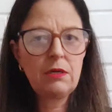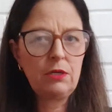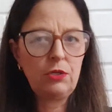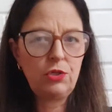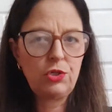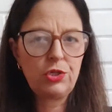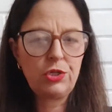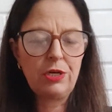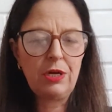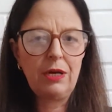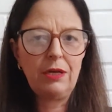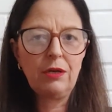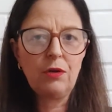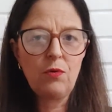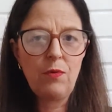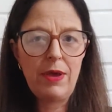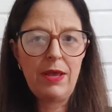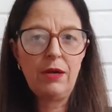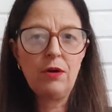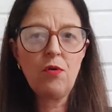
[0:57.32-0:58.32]

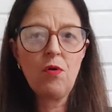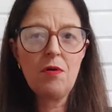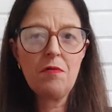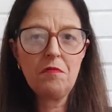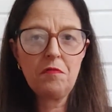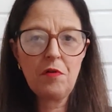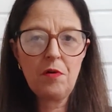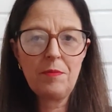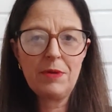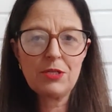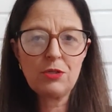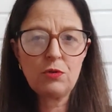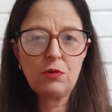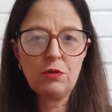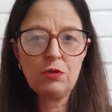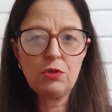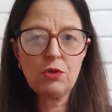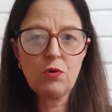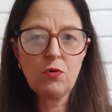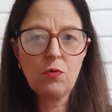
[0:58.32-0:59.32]
Cristiane Coelho com
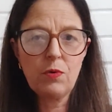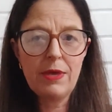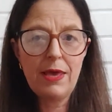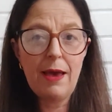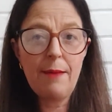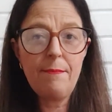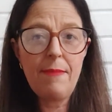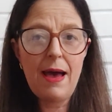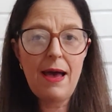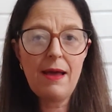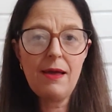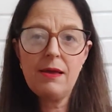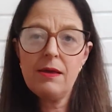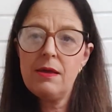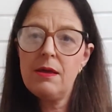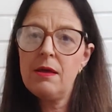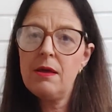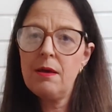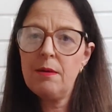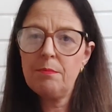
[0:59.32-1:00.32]
informações de
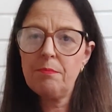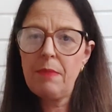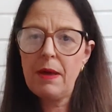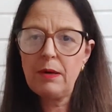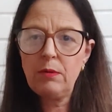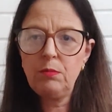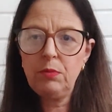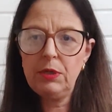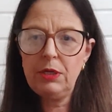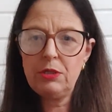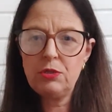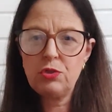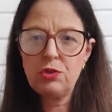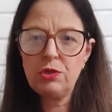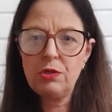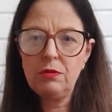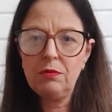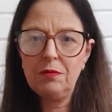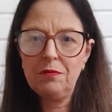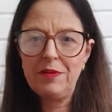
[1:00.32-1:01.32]
Cuiabá para o
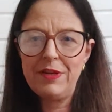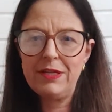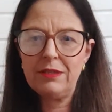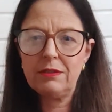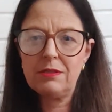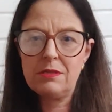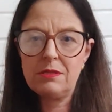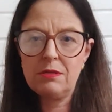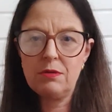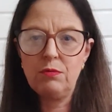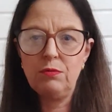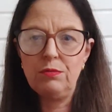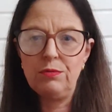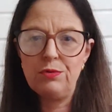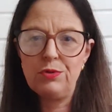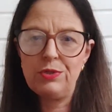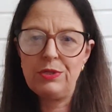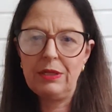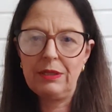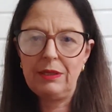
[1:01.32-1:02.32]
Boletim 90
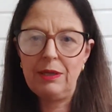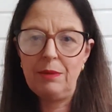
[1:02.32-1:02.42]
Segundos da